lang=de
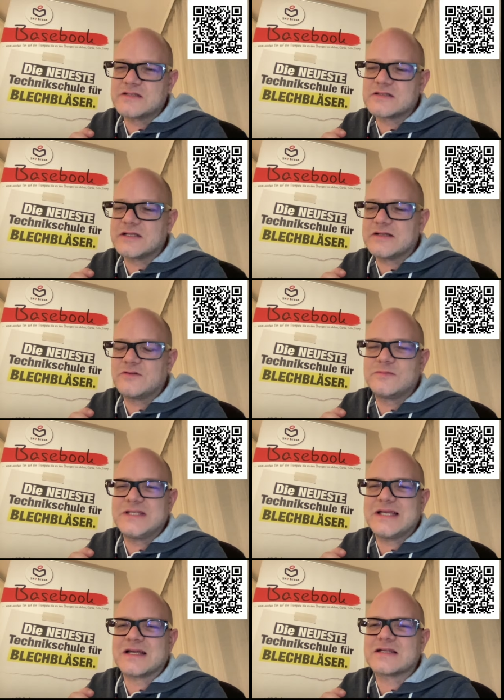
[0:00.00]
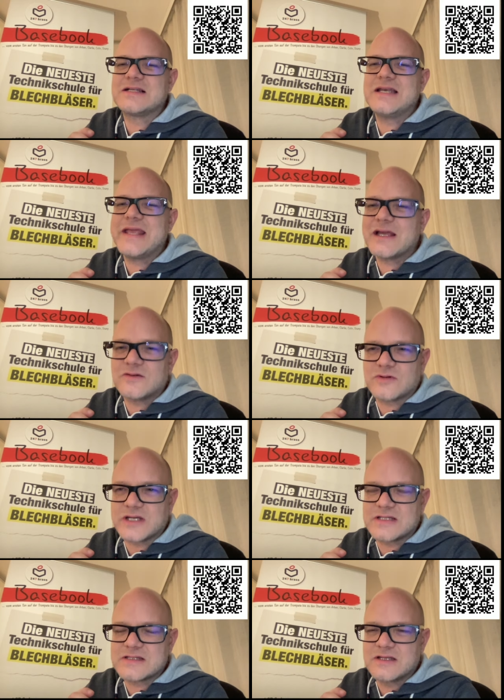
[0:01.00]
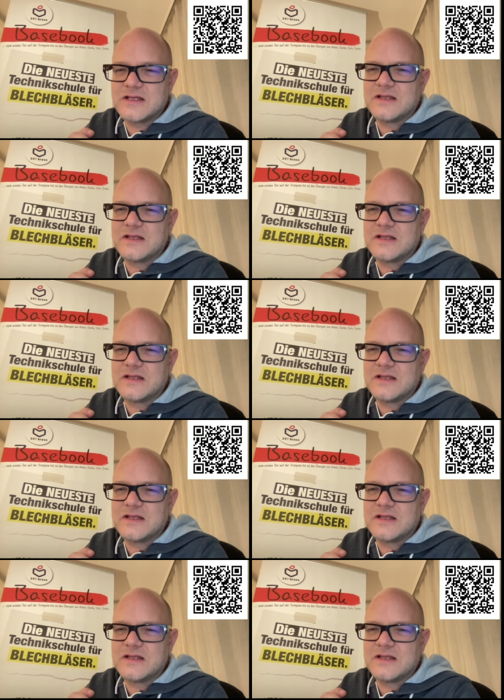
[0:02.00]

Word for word: ist, um die Erklärung geht's.